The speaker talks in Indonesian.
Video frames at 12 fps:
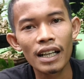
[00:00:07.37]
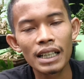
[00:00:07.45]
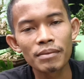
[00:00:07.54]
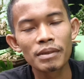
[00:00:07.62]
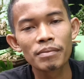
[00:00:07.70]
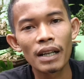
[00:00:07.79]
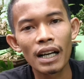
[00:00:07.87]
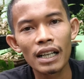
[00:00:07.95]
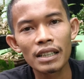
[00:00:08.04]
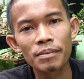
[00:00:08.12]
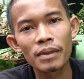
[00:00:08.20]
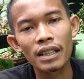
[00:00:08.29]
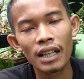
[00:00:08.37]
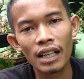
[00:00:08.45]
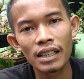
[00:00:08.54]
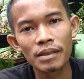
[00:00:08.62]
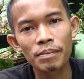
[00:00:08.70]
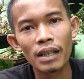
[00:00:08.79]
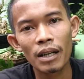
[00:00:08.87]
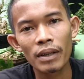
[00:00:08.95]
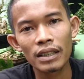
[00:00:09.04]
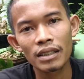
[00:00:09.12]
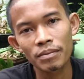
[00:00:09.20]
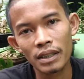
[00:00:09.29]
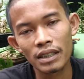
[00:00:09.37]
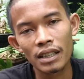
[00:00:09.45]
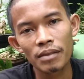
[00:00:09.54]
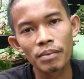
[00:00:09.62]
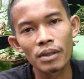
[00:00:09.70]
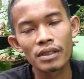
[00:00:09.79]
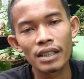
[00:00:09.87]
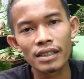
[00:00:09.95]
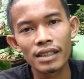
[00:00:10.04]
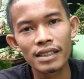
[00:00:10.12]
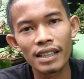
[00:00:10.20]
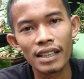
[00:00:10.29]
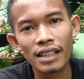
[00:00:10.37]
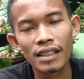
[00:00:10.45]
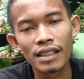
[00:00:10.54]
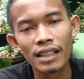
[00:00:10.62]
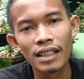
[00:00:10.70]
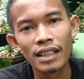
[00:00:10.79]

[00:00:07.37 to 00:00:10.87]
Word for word: akan membahas mengenai perawatan pada bonsai sisir.